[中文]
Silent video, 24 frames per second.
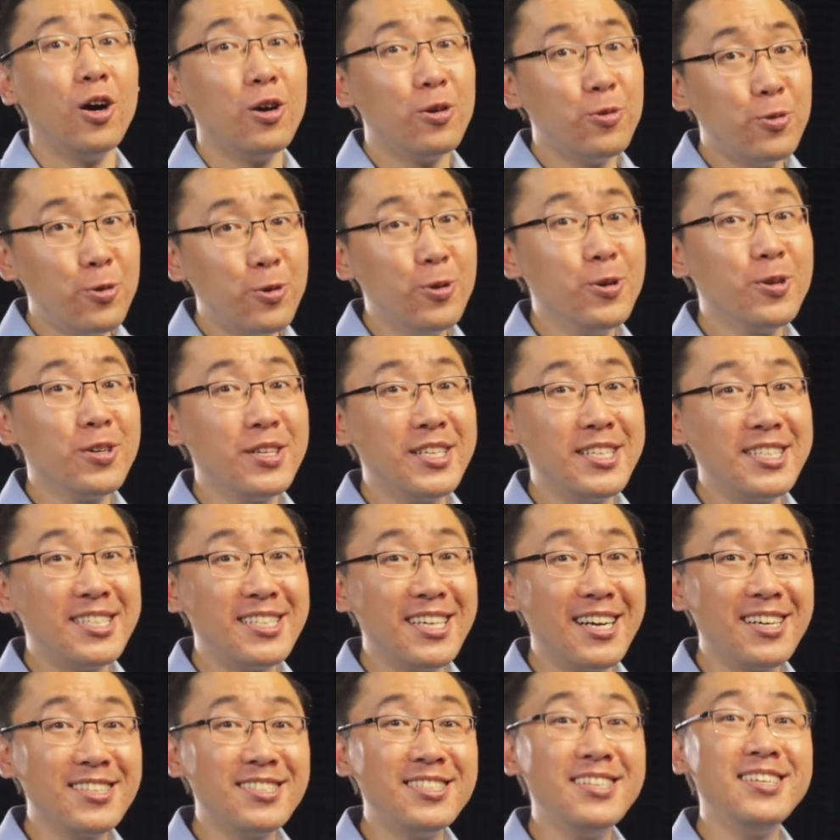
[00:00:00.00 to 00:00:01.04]
如果你
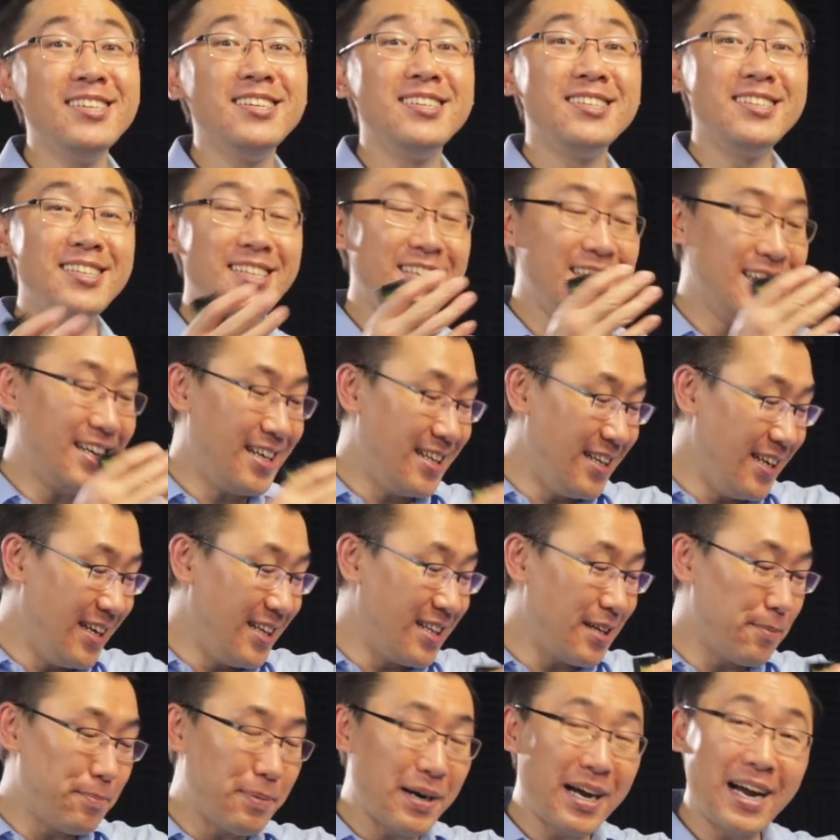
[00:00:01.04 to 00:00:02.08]
相信 DNA
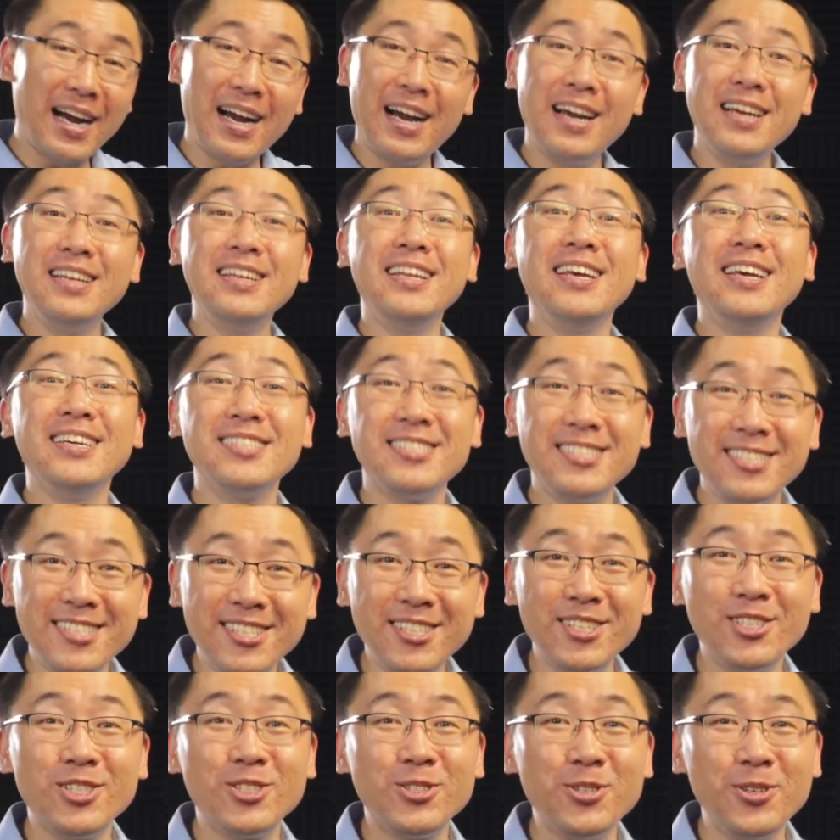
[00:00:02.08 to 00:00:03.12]
的排列
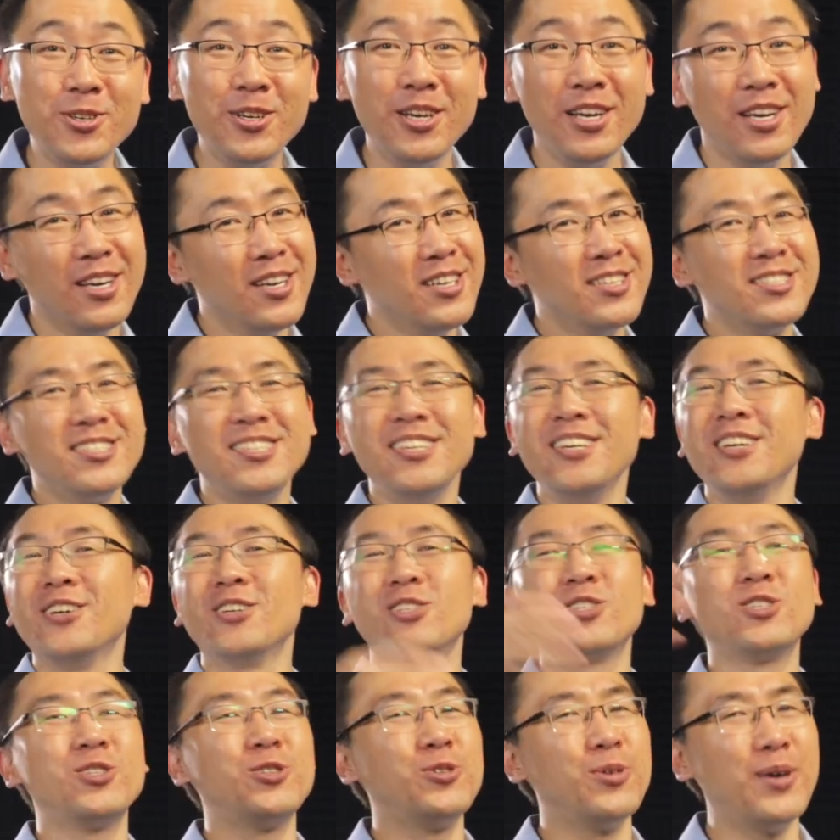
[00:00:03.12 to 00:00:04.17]
次序是一个
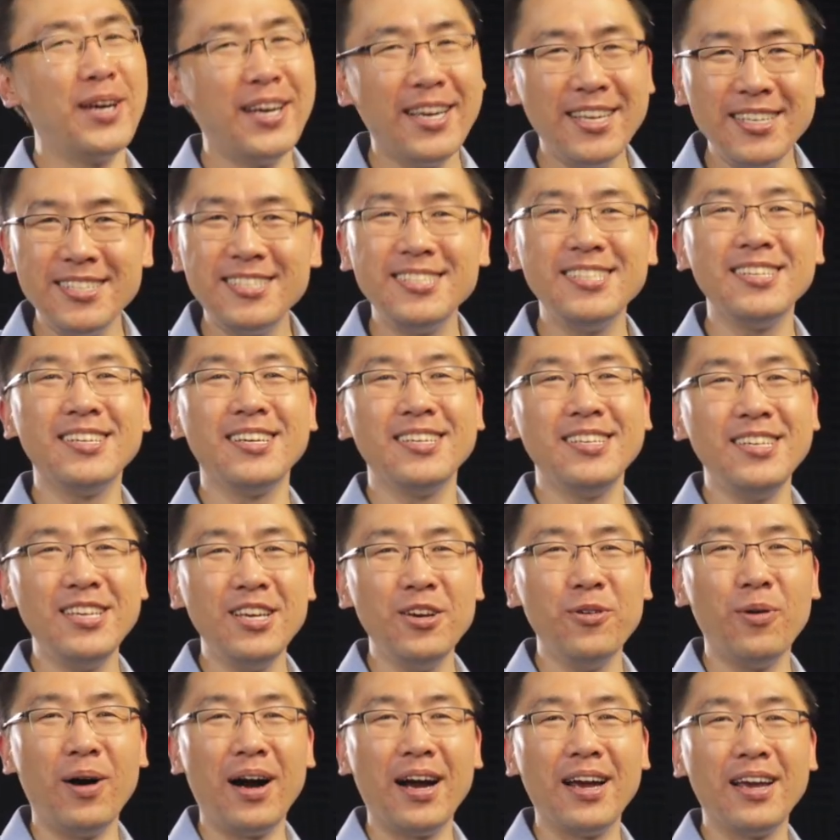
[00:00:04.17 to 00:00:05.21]
随机的
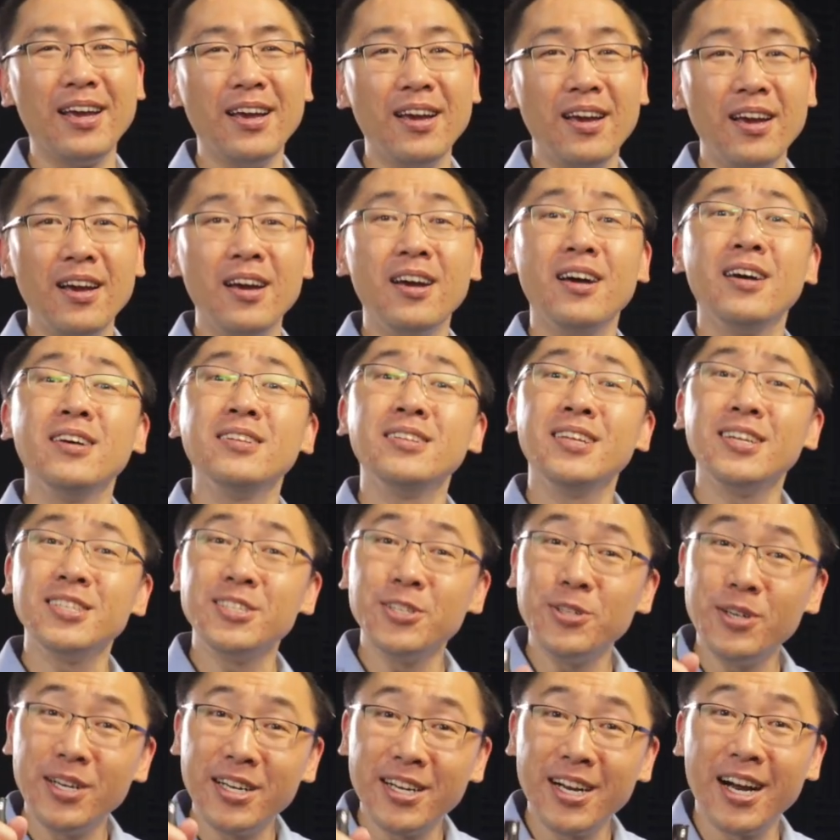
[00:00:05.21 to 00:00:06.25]
意外，那
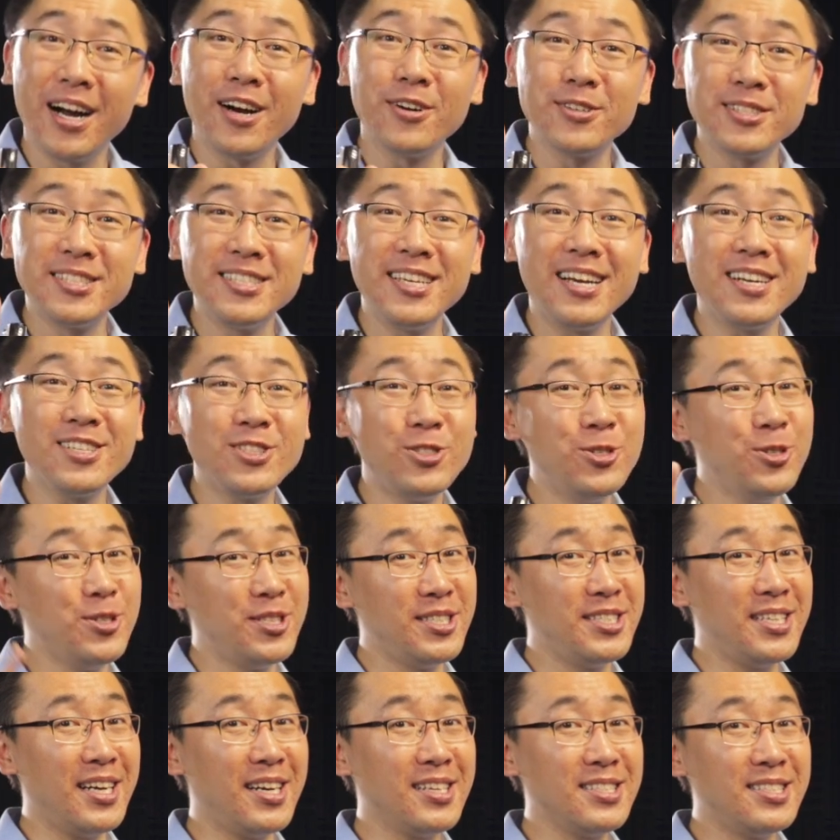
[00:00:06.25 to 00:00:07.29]
就好像去
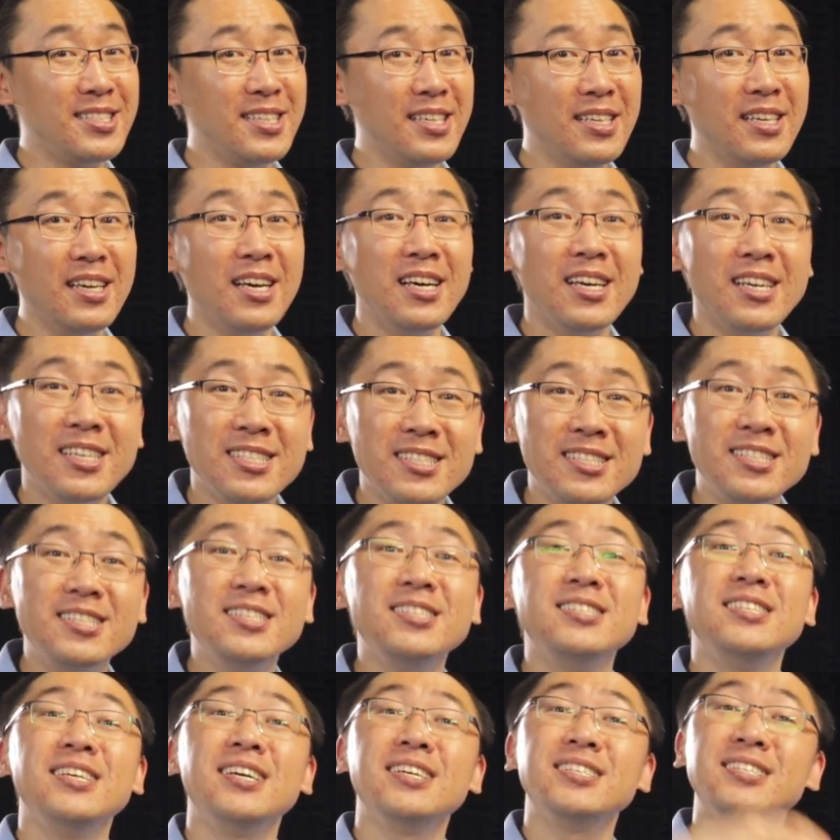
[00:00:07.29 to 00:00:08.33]
相信
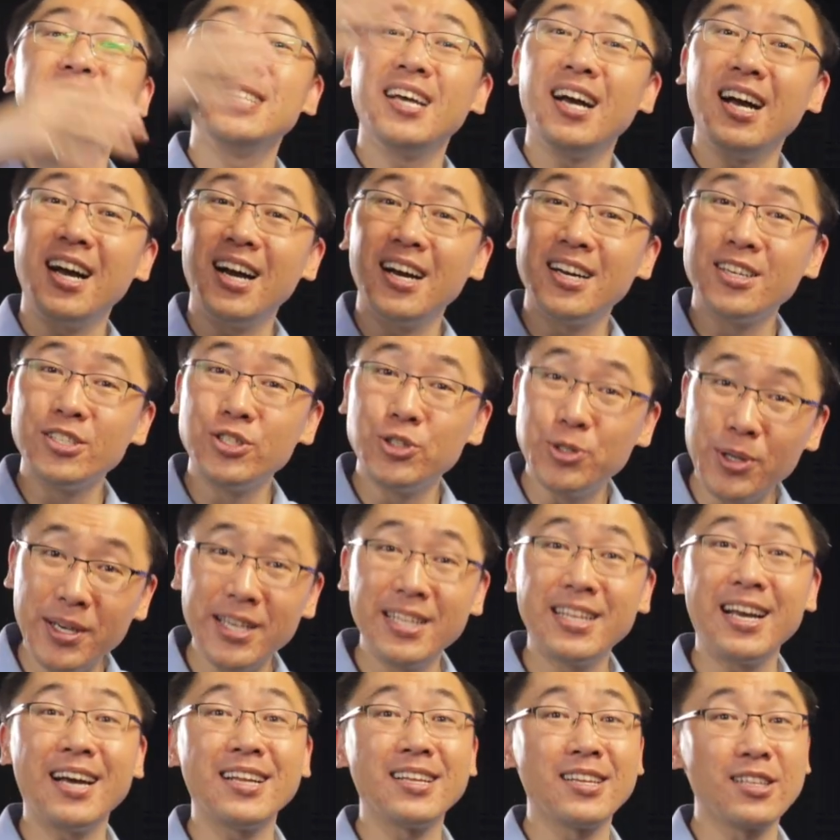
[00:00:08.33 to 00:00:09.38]
世界上
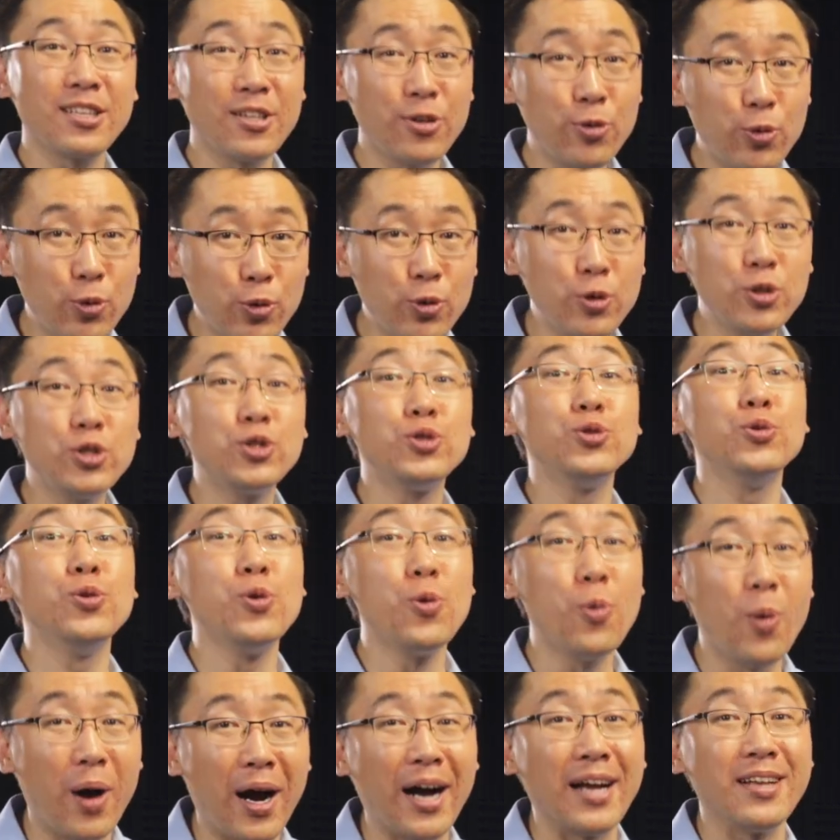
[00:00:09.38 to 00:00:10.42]
最大的图书
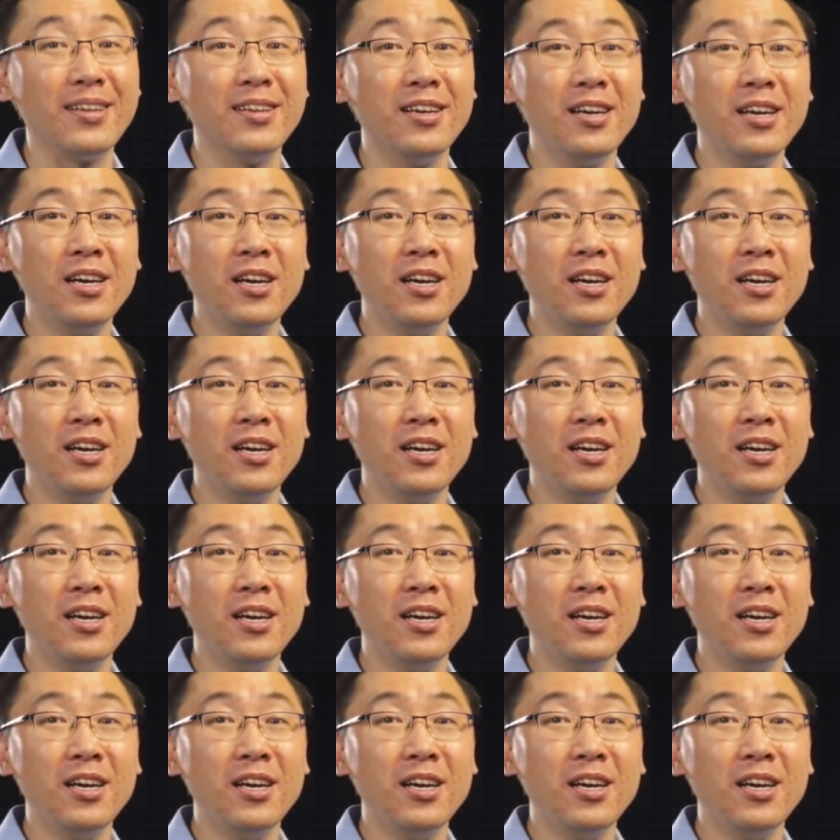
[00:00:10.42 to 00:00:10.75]
馆。